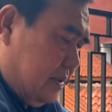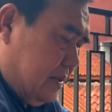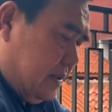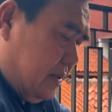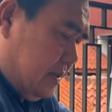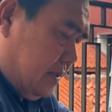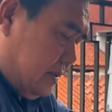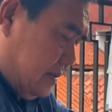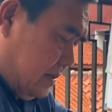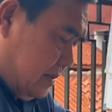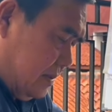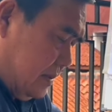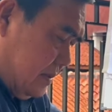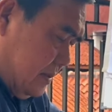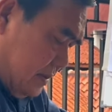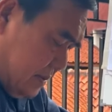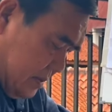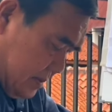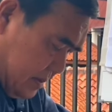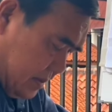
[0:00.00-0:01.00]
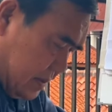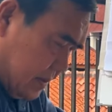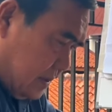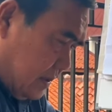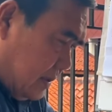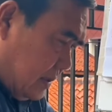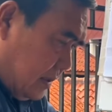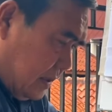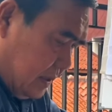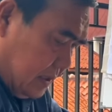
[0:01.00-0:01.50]
hmm,
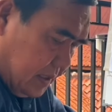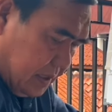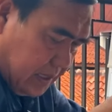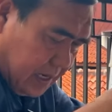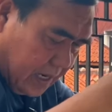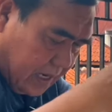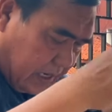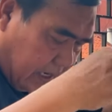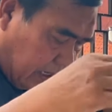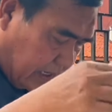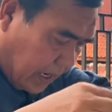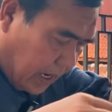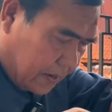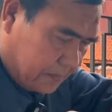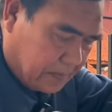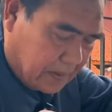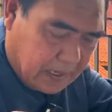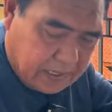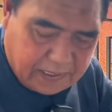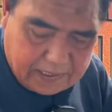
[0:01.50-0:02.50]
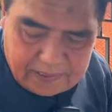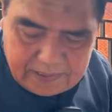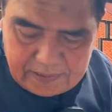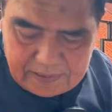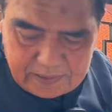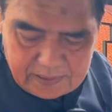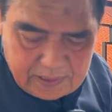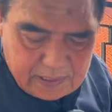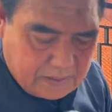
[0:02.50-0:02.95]
ini air kelapa ya air